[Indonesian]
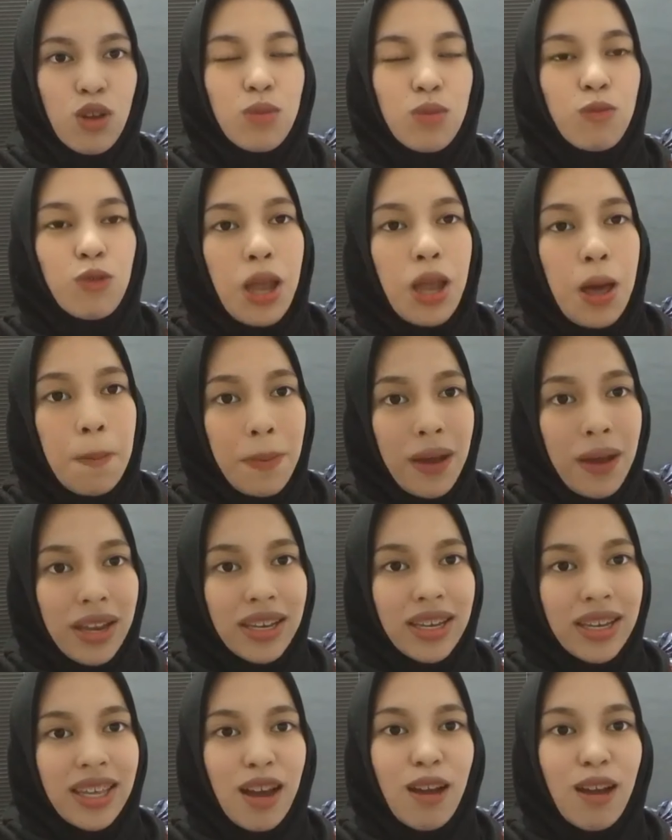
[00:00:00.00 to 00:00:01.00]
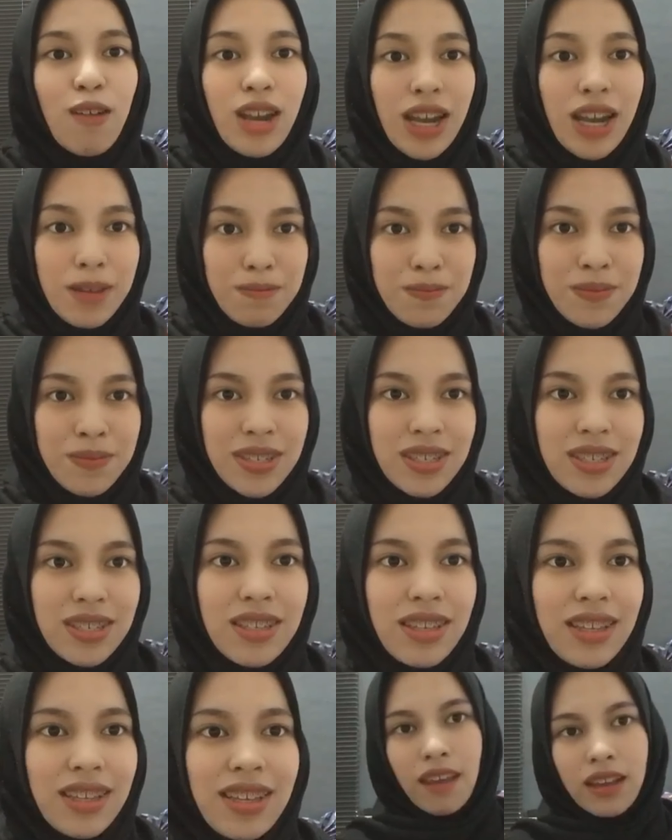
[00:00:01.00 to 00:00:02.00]
2008 yang kolaps.
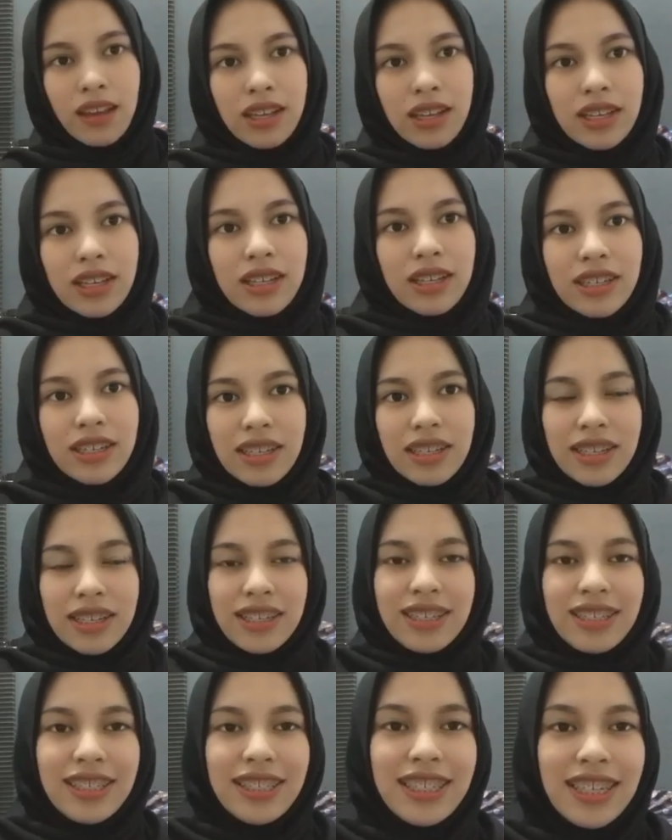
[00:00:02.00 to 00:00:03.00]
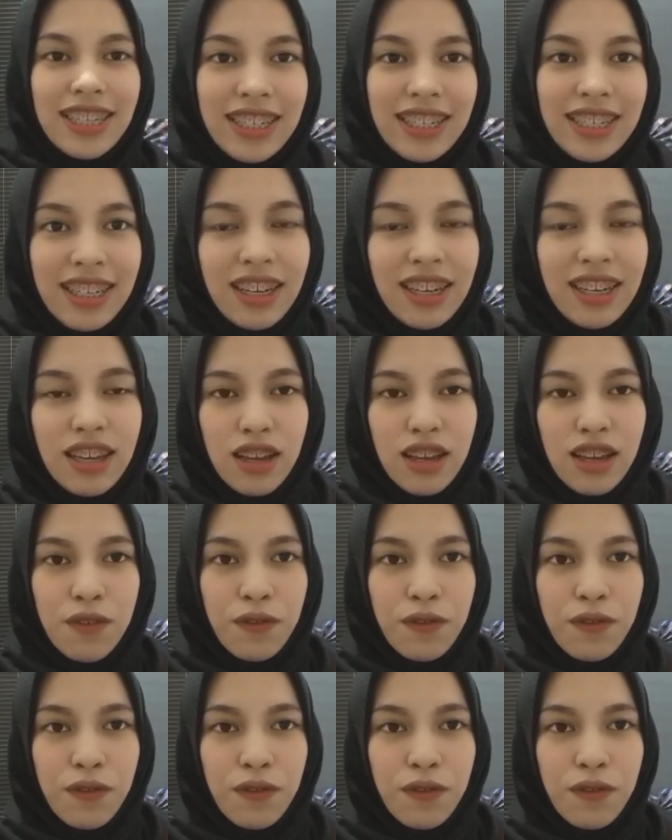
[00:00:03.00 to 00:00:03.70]
Jadi di